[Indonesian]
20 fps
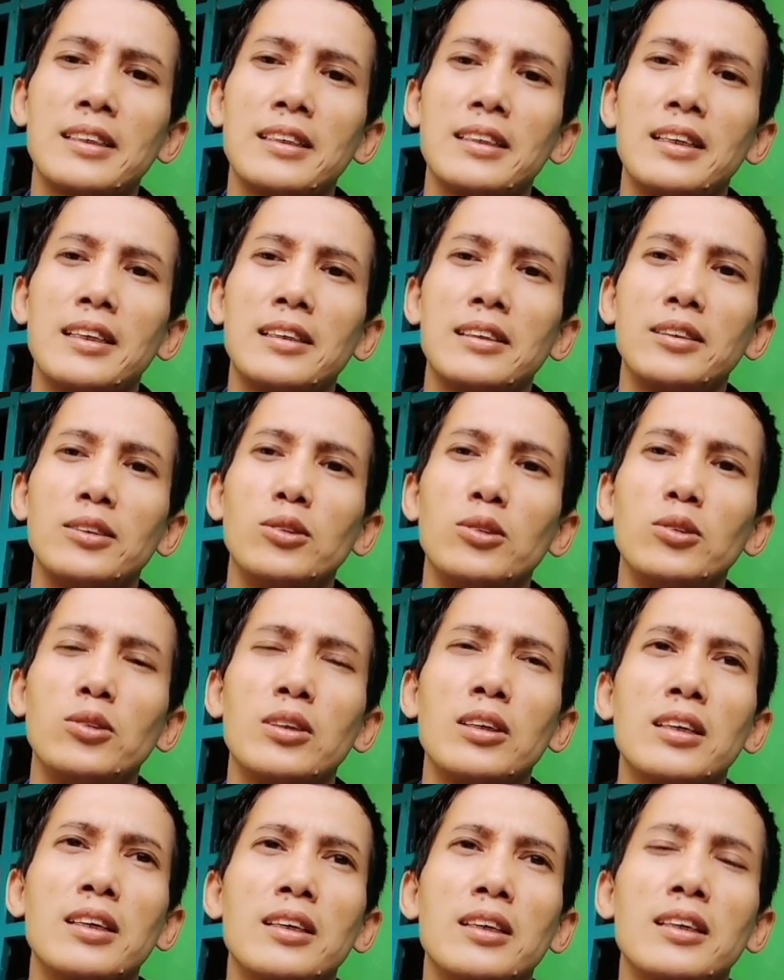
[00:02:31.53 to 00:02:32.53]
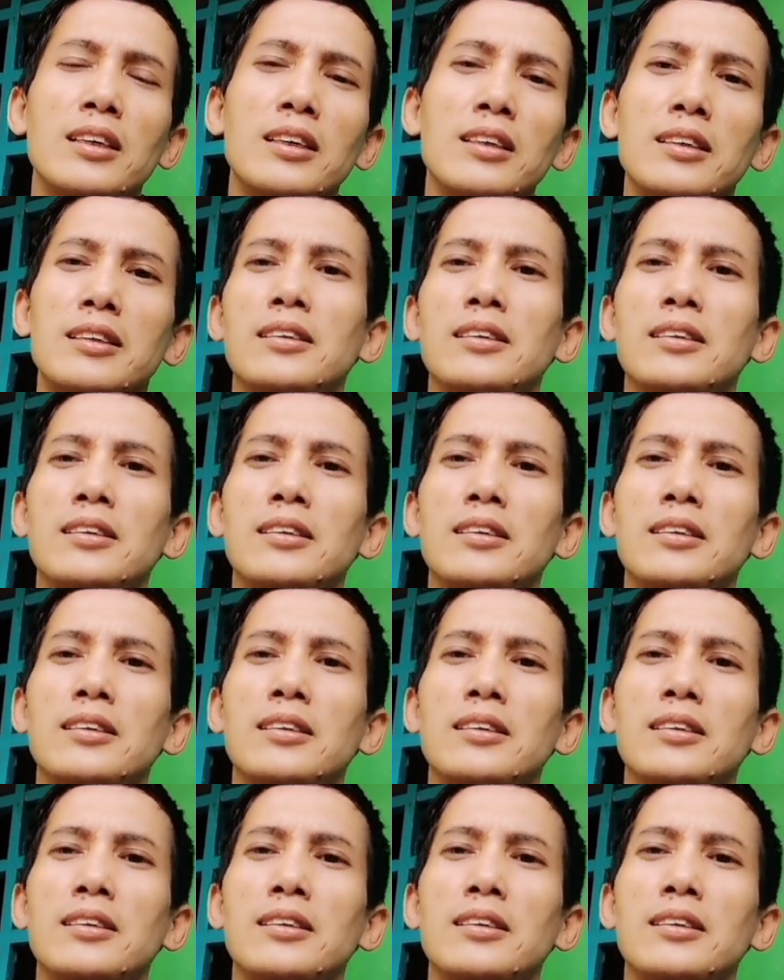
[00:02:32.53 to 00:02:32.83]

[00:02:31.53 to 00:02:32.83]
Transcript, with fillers: dan juga